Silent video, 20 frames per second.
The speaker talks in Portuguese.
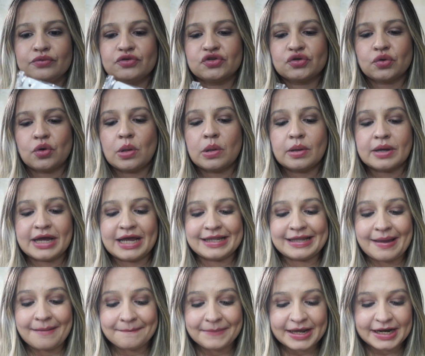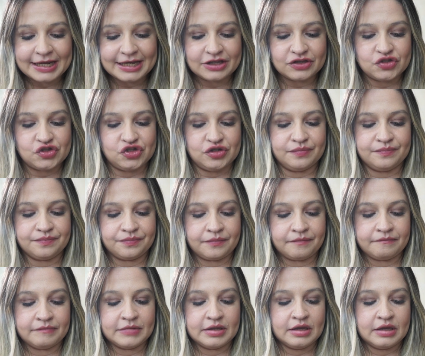de colocar na parede.
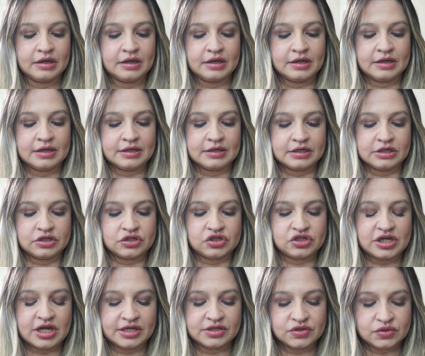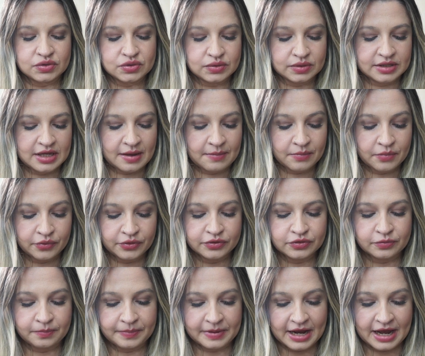Gente, isso aqui é
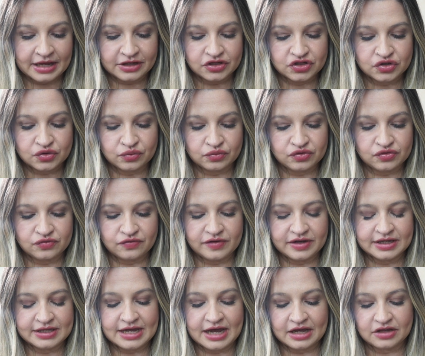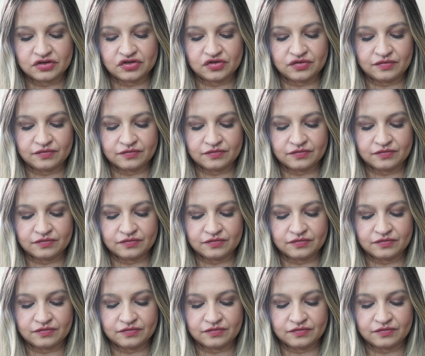muito prático, de verdade.